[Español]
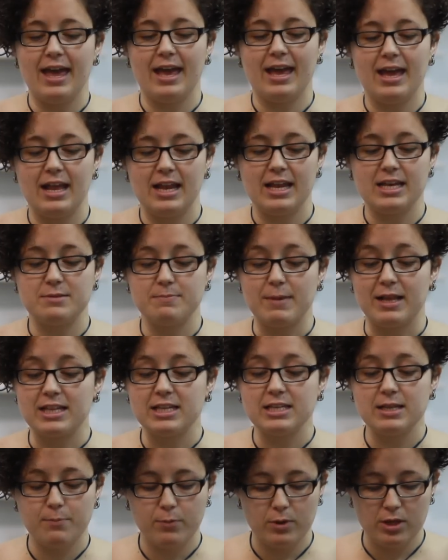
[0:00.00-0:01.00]
El
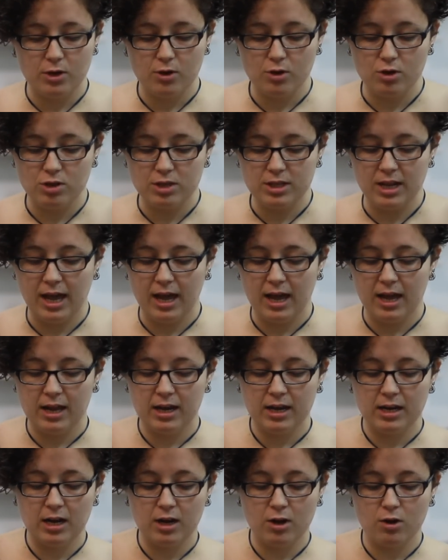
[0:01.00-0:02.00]
esmalte se puede
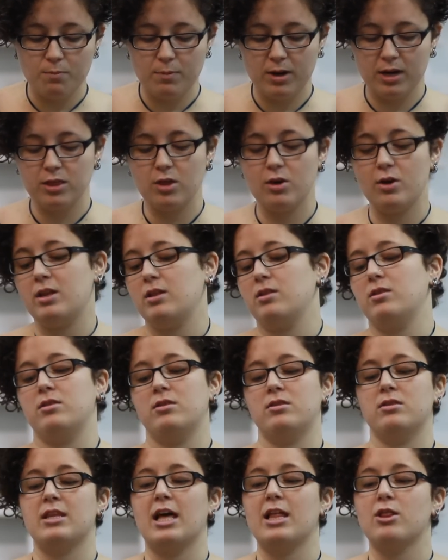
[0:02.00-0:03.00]
encontrar en el comercio
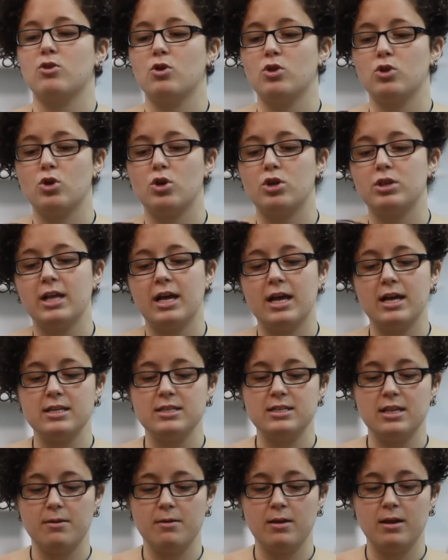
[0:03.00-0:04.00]
en, tanto en
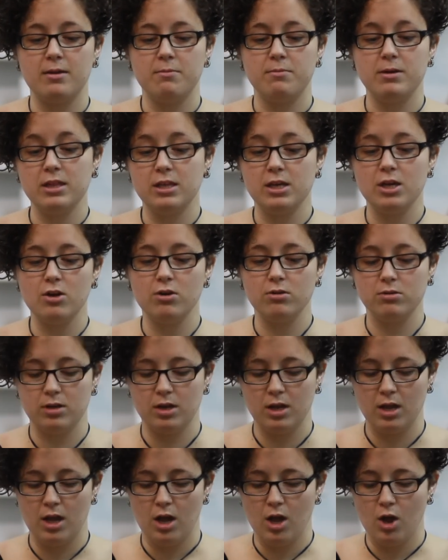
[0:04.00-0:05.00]
tortas de vidrio
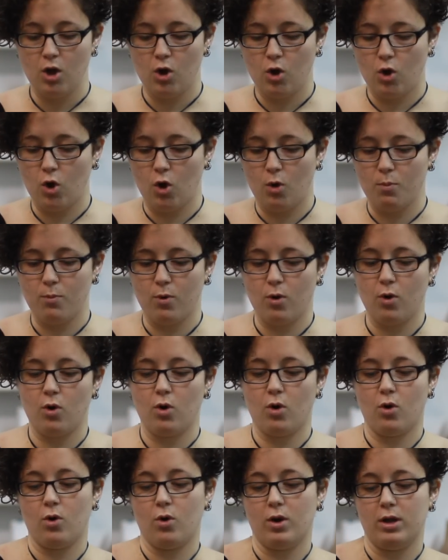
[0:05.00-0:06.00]

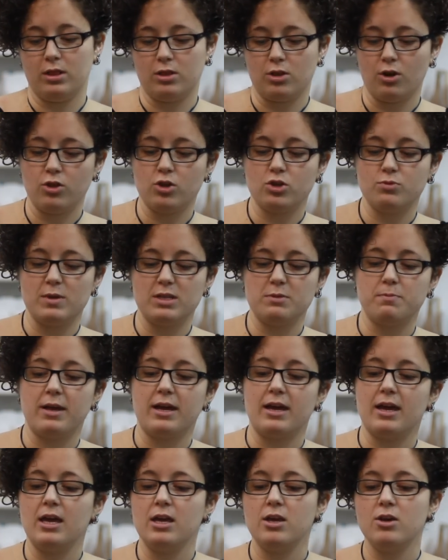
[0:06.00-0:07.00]
como en trozos más
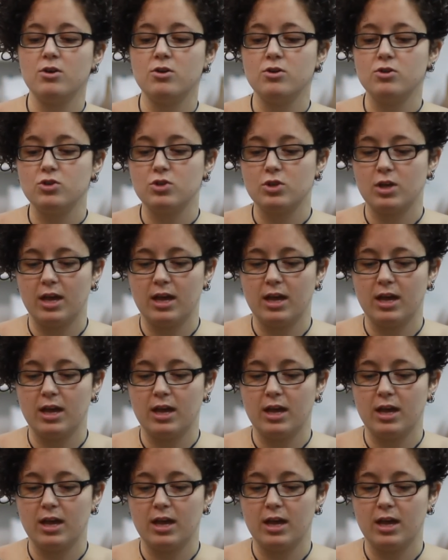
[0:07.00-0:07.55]
pequeños,